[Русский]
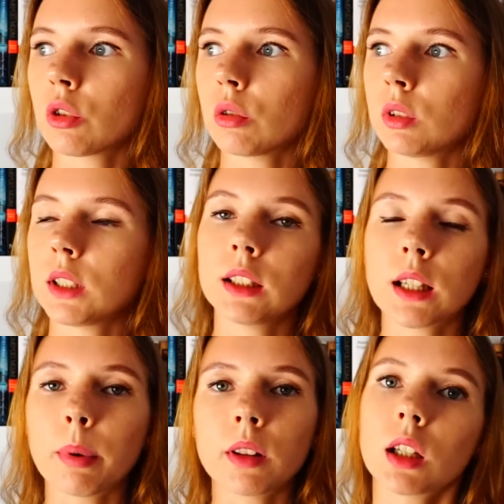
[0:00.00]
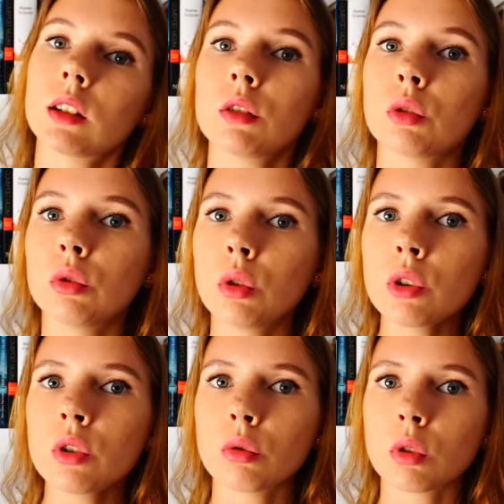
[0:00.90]
что три дня подряд идет
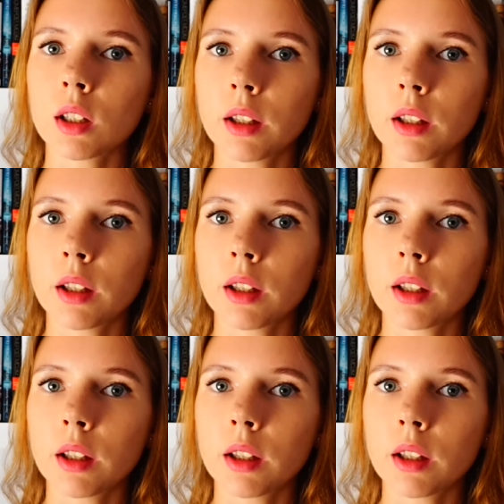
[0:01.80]
дождь с утра